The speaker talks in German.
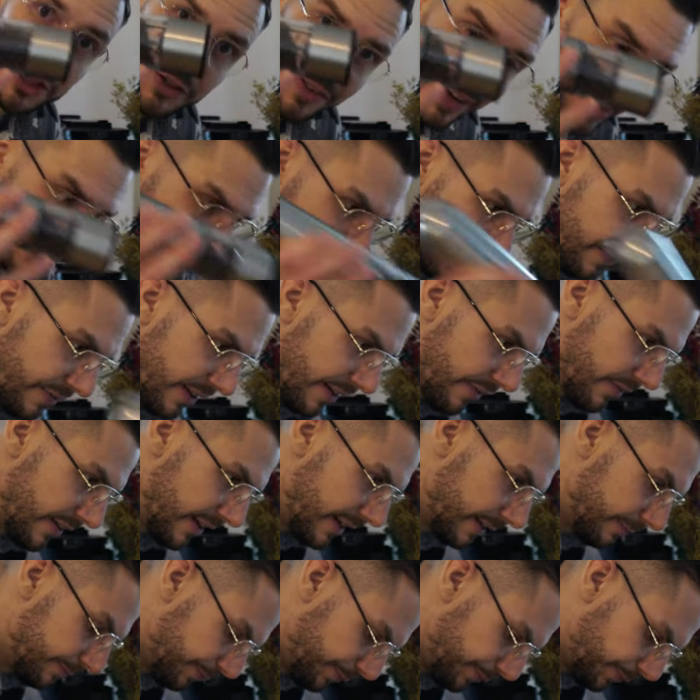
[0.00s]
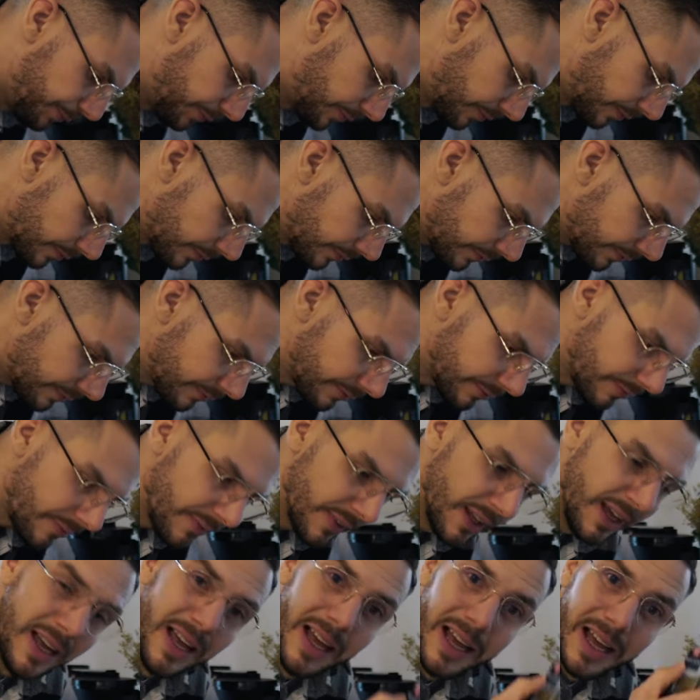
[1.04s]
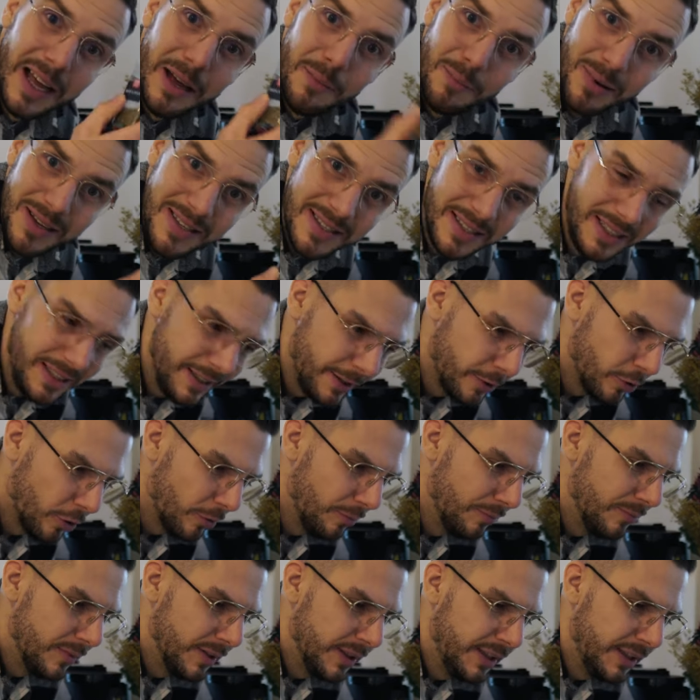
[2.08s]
schwarzer Pfeffer, Basilikum